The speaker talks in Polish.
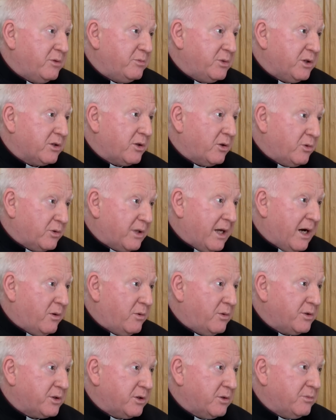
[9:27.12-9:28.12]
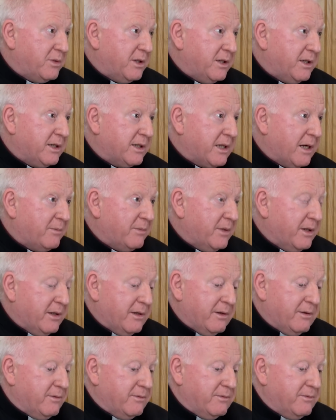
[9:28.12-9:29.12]
im się to udało, zdobyli tam
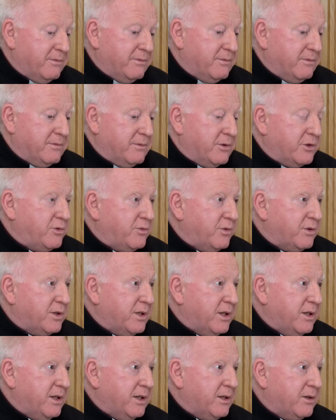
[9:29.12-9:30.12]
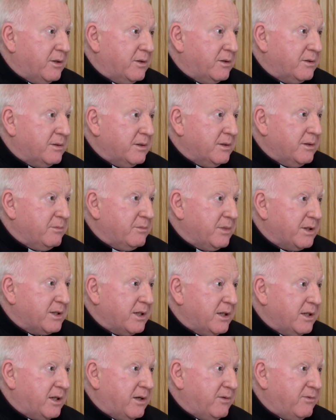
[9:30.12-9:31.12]
do świątyni, do
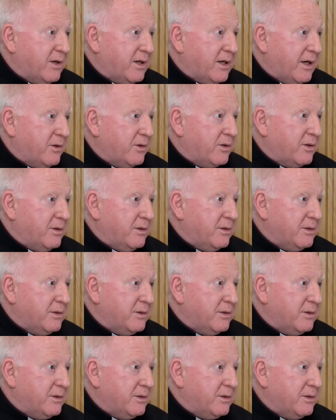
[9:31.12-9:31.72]
Bazyliki wjechano